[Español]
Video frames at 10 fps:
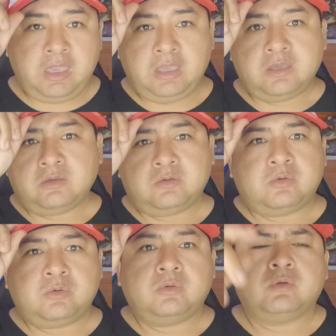
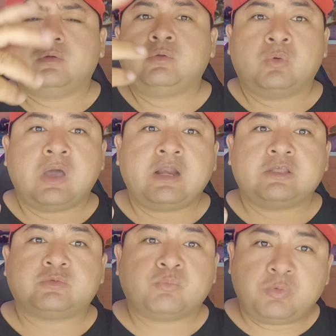en
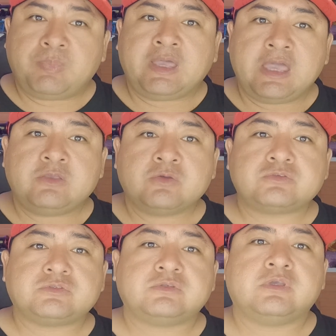lugares muy
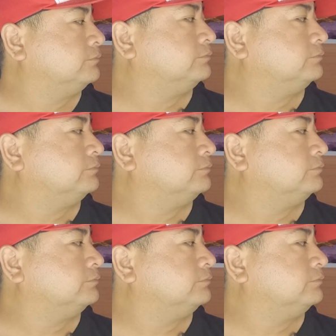pequeños.